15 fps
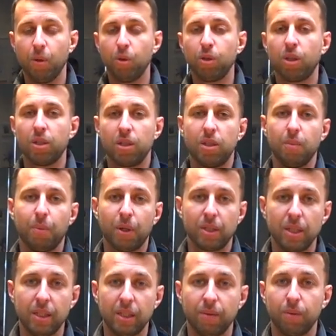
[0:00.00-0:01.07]
от
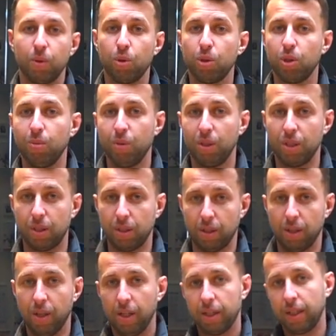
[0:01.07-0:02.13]
30% до
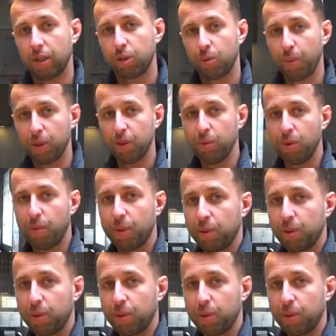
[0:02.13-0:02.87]
70%. Так что пойдемте